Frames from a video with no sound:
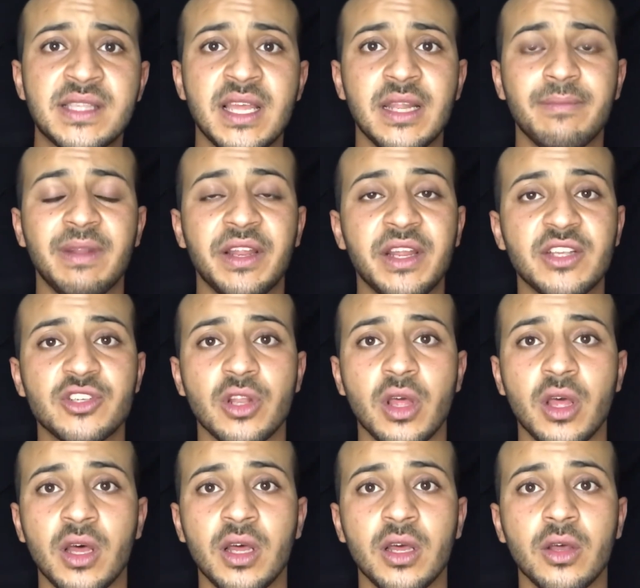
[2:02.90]
ذنب لناجي
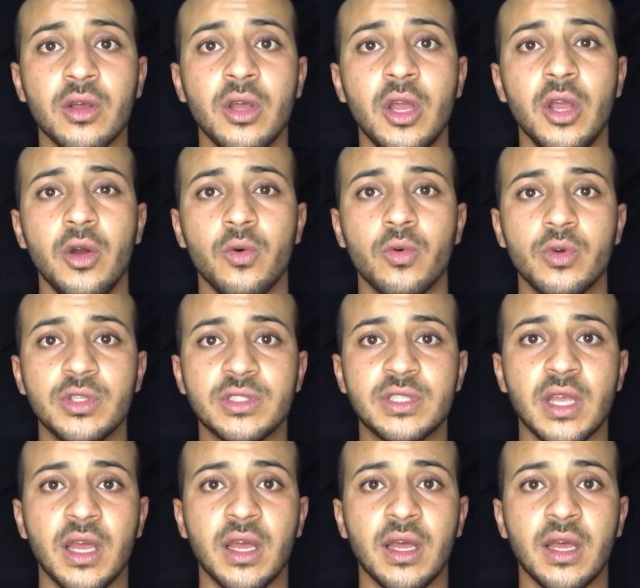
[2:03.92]
القاق وانت